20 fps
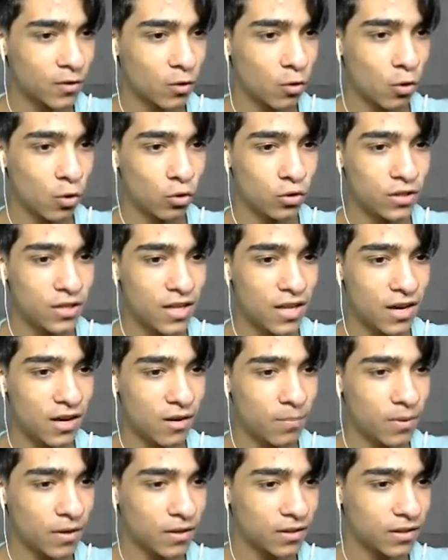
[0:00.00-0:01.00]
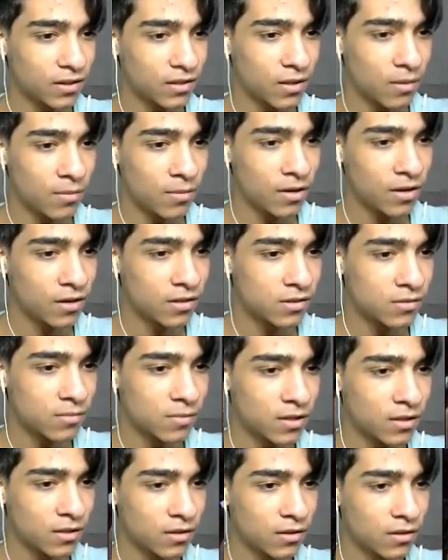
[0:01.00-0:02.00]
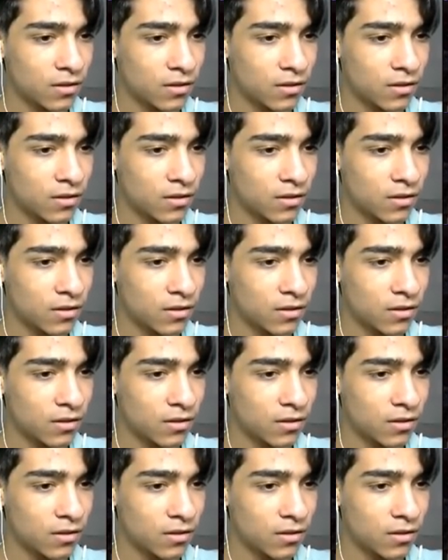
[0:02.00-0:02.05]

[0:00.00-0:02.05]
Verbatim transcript: O diğerini patlatabiliriz mi?